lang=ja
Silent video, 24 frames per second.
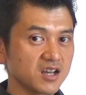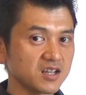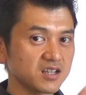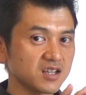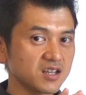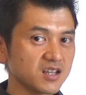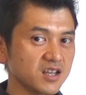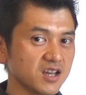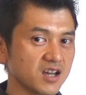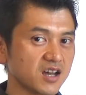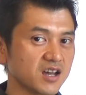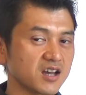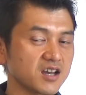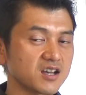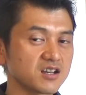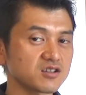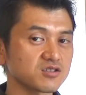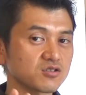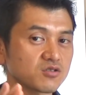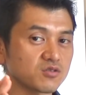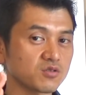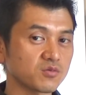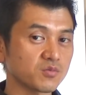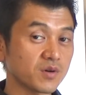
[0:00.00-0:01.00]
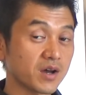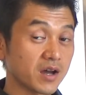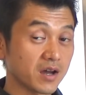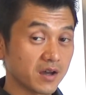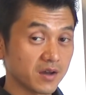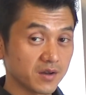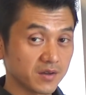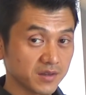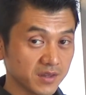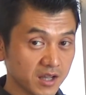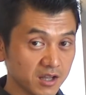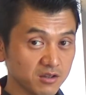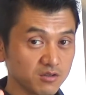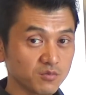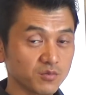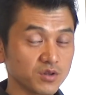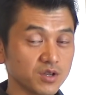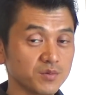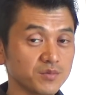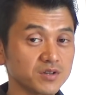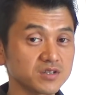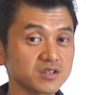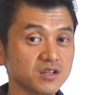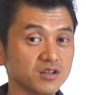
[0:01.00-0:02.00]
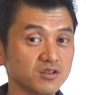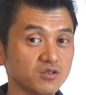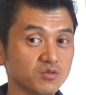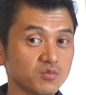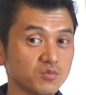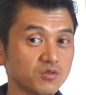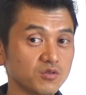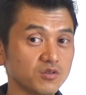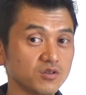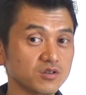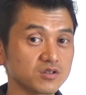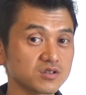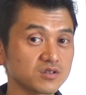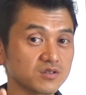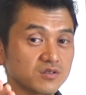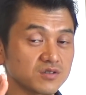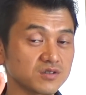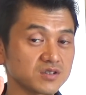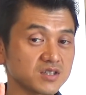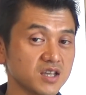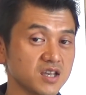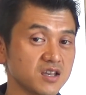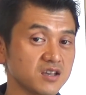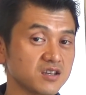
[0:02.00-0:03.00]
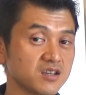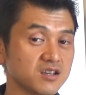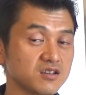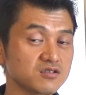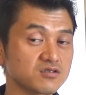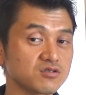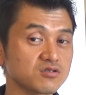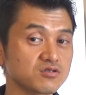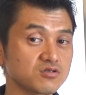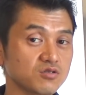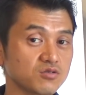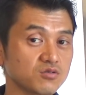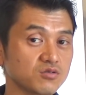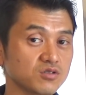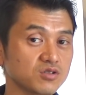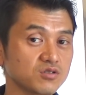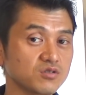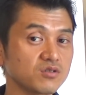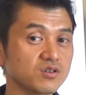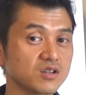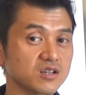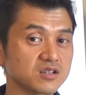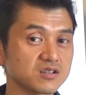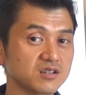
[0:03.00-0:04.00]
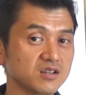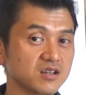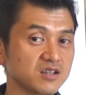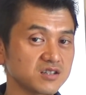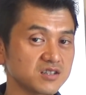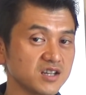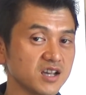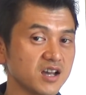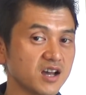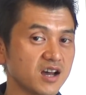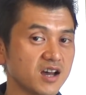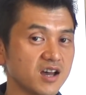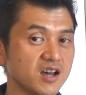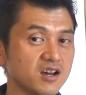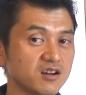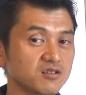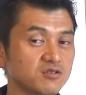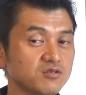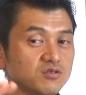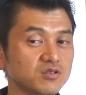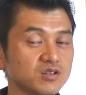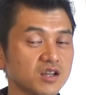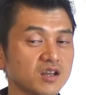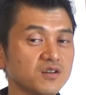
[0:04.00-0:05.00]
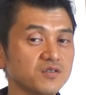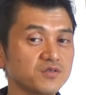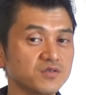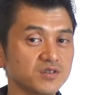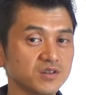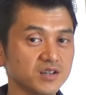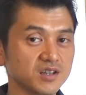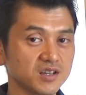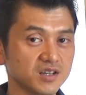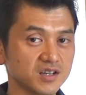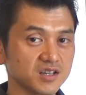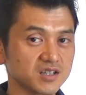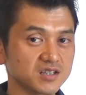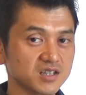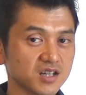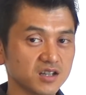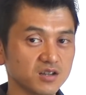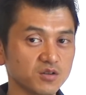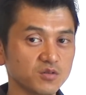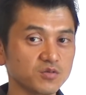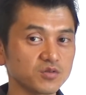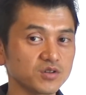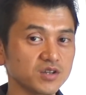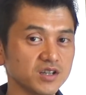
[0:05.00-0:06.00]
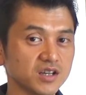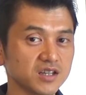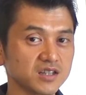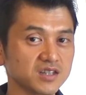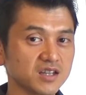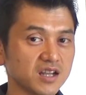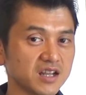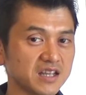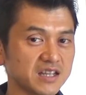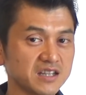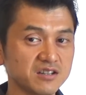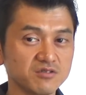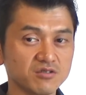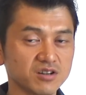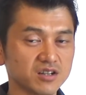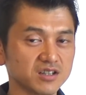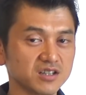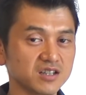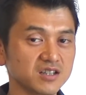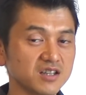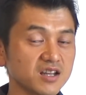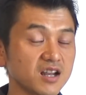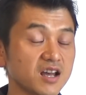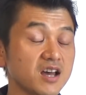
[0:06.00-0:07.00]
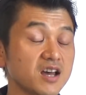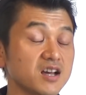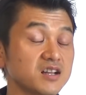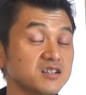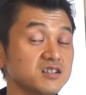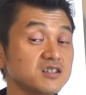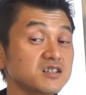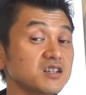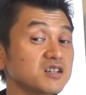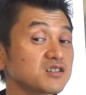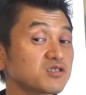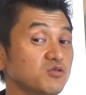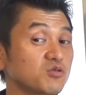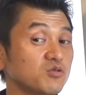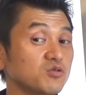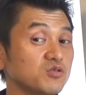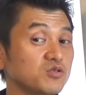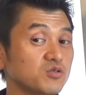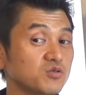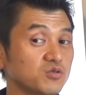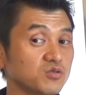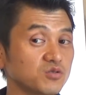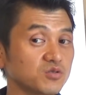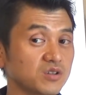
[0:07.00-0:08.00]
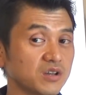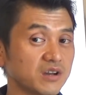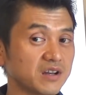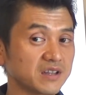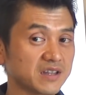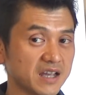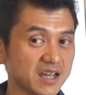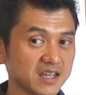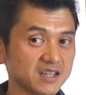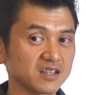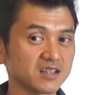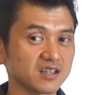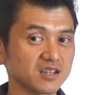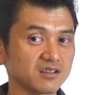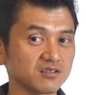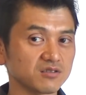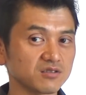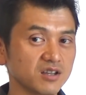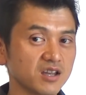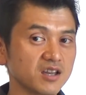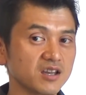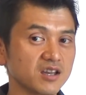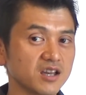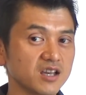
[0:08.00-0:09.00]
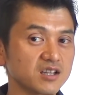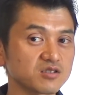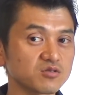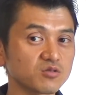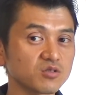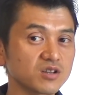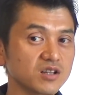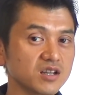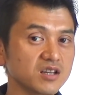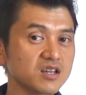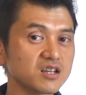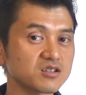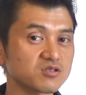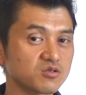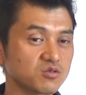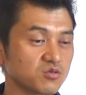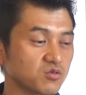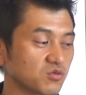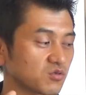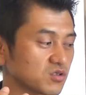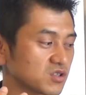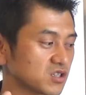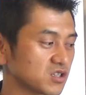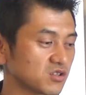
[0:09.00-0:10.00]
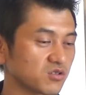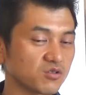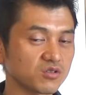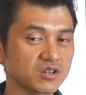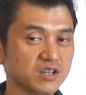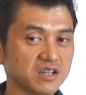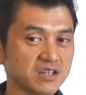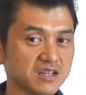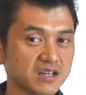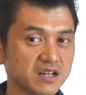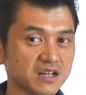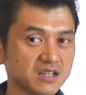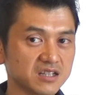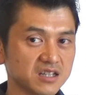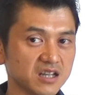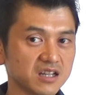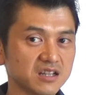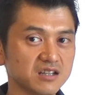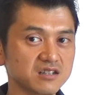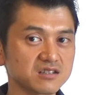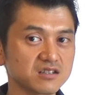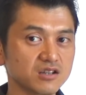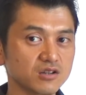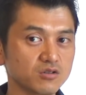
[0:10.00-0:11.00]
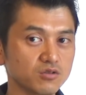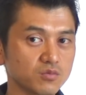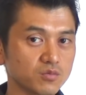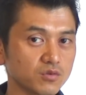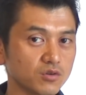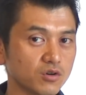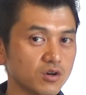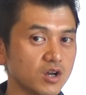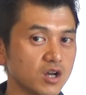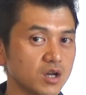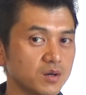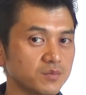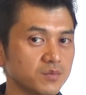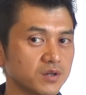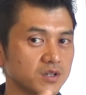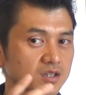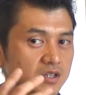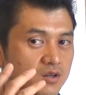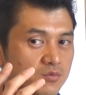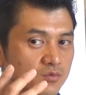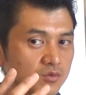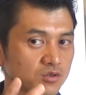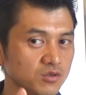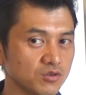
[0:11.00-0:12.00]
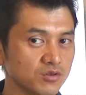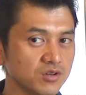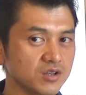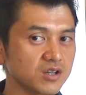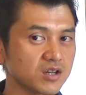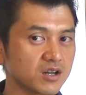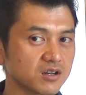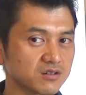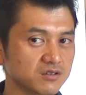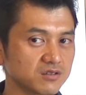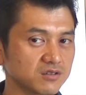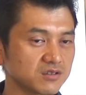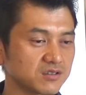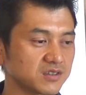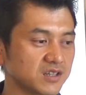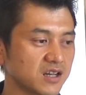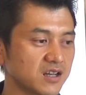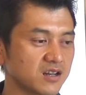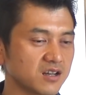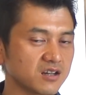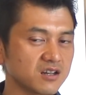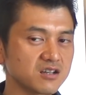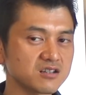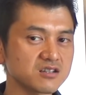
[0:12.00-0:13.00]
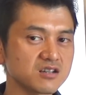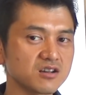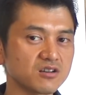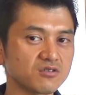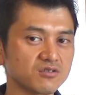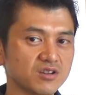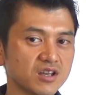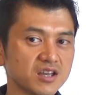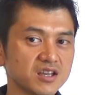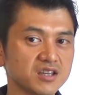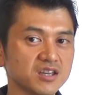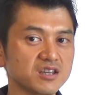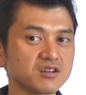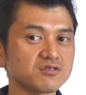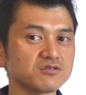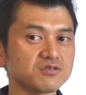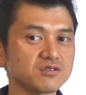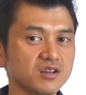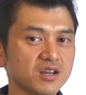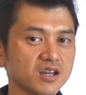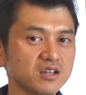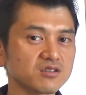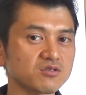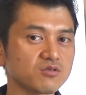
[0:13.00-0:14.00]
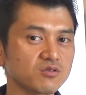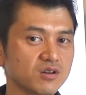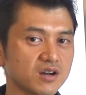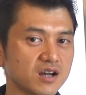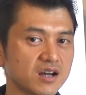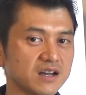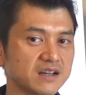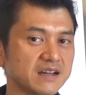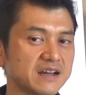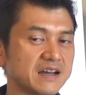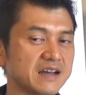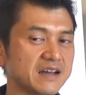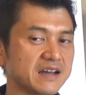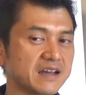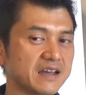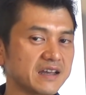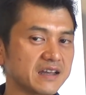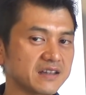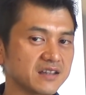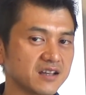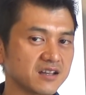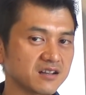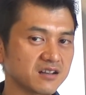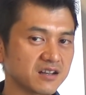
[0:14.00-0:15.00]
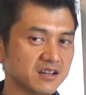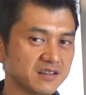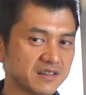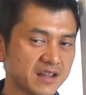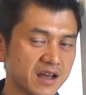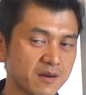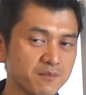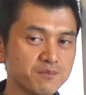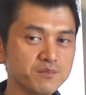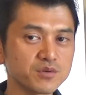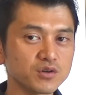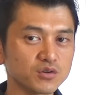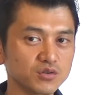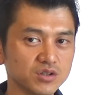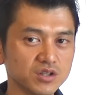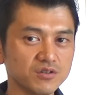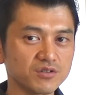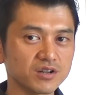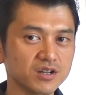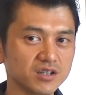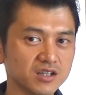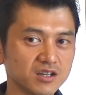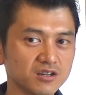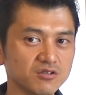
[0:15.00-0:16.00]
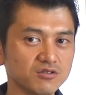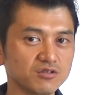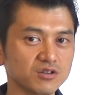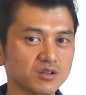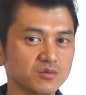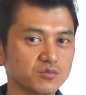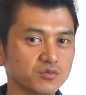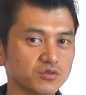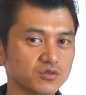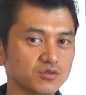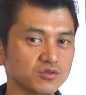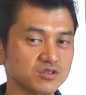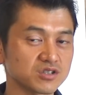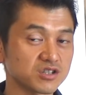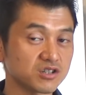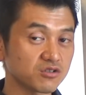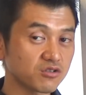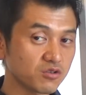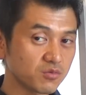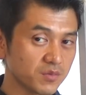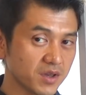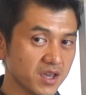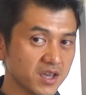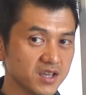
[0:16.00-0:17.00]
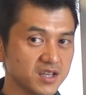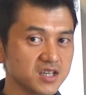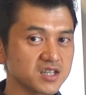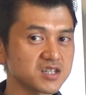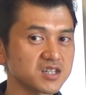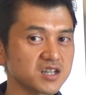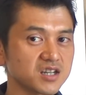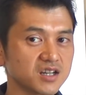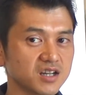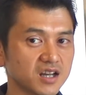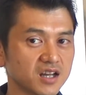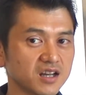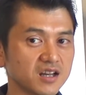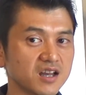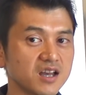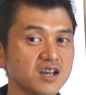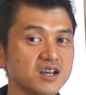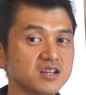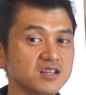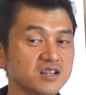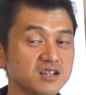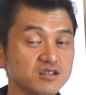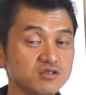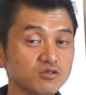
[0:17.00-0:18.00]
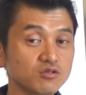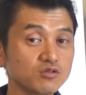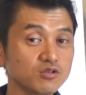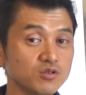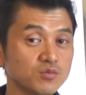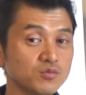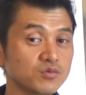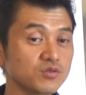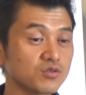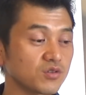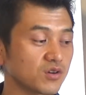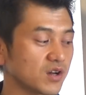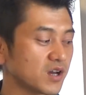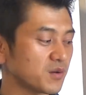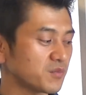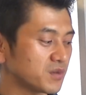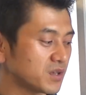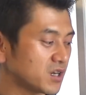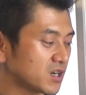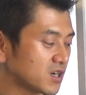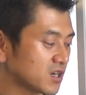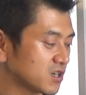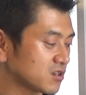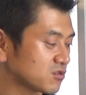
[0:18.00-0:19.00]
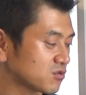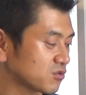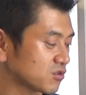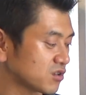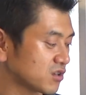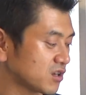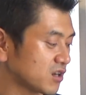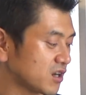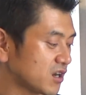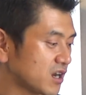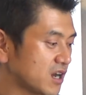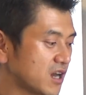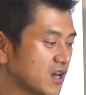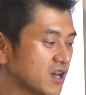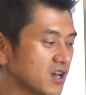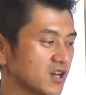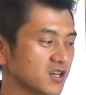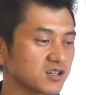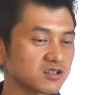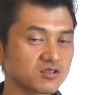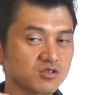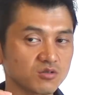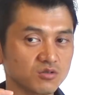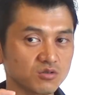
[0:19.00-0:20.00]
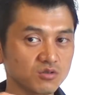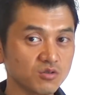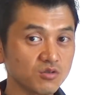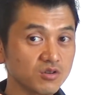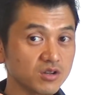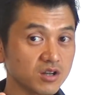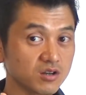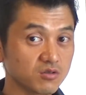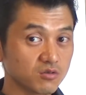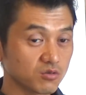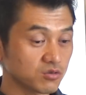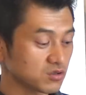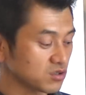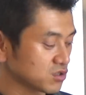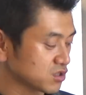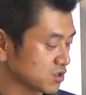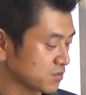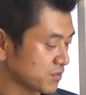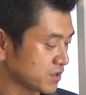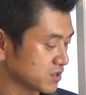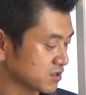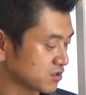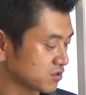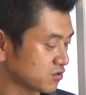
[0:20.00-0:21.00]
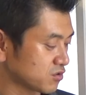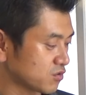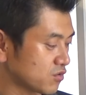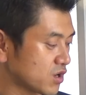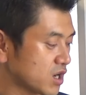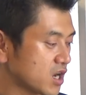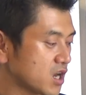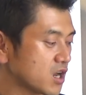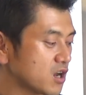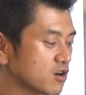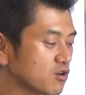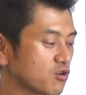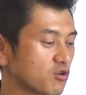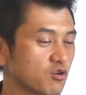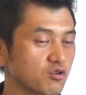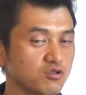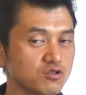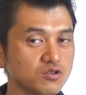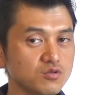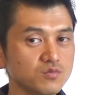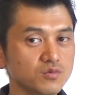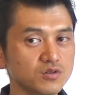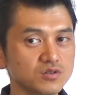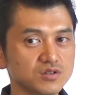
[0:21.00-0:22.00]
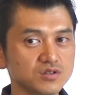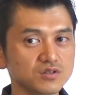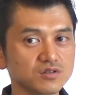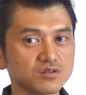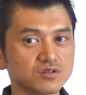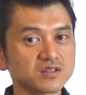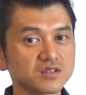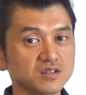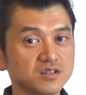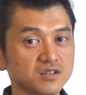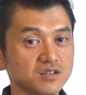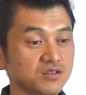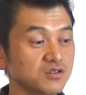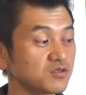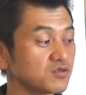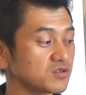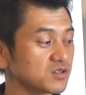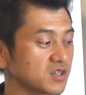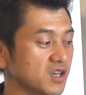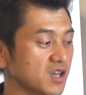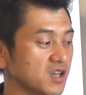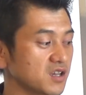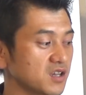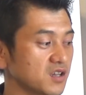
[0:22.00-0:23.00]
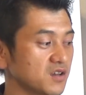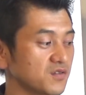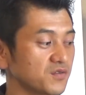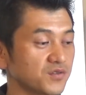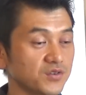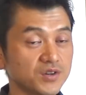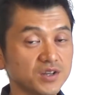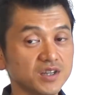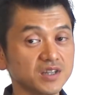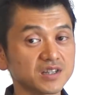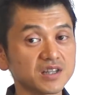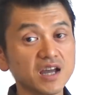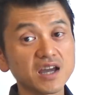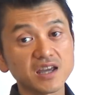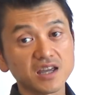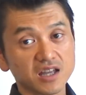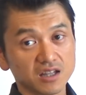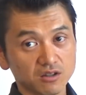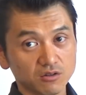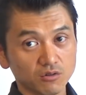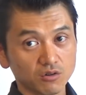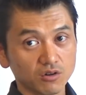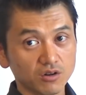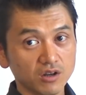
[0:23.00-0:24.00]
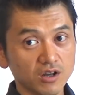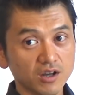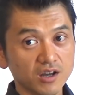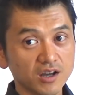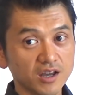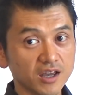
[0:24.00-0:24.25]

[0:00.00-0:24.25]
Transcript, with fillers: ただ、そのまあ何度も言いますけども、その繊維筋痛症の人がですね、じゃあグルテンフリー、砂糖フリーやったらいいのかって言ったら、実はそういうことではないっていうね、それだけはちょっと知っておいていただきたいんですけども、まあでもとにかく何らかしらのね、皮膚炎とか、えー、か難病って言われているようなもの、自己免疫疾患、で、そういうものが見られるときは、そのとにかくお勧めするのは、穀物乳製品フリーダイエット。